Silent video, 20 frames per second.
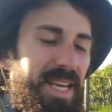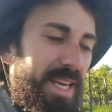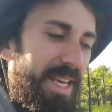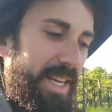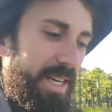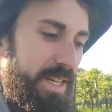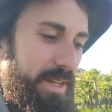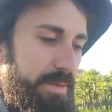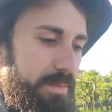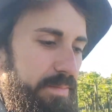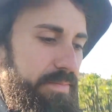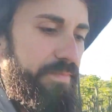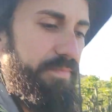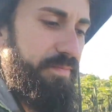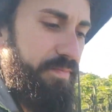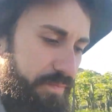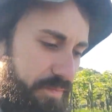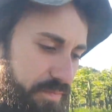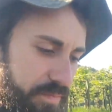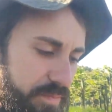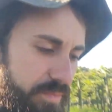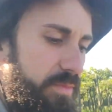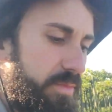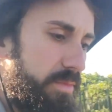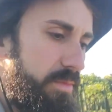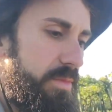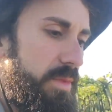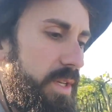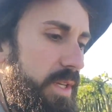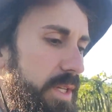Euh,
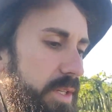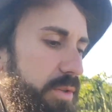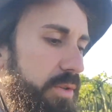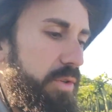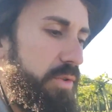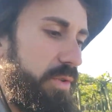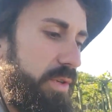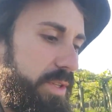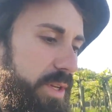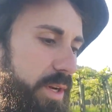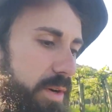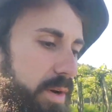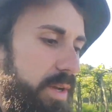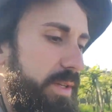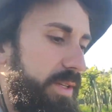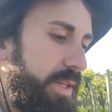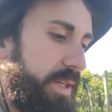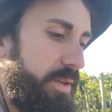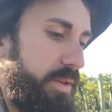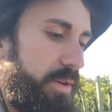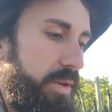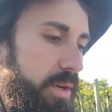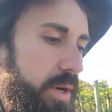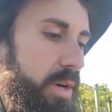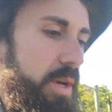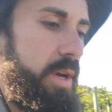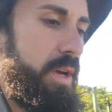et, ce que je voulais dire, c'est que